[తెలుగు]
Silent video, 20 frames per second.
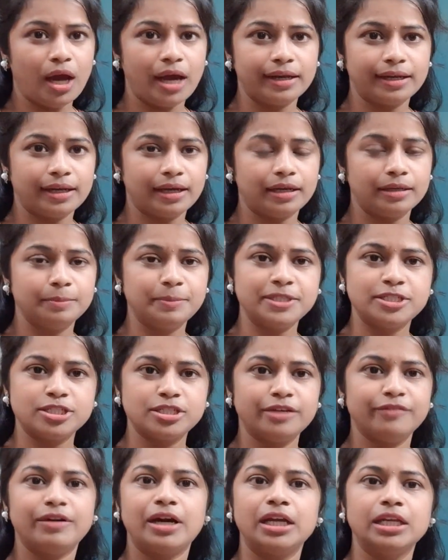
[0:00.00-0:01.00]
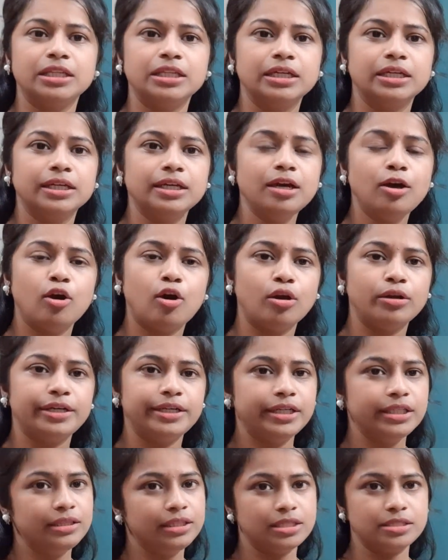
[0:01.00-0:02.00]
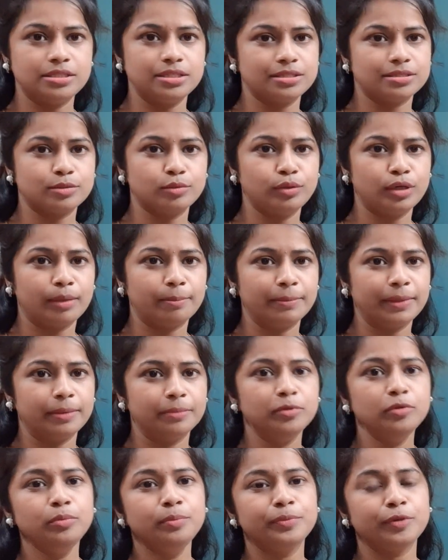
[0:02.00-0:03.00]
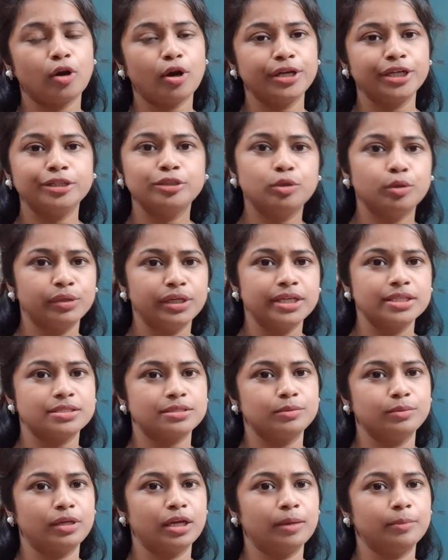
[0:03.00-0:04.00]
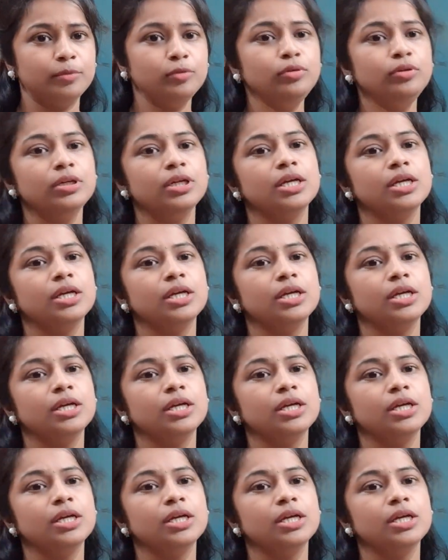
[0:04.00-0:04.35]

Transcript: అన్న అనిపించిన వాళ్ళ దగ్గర ఆల్రెడీ తీసేసుకున్నాం మేము ప్రోడక్ట్ కొనేసుకున్నాము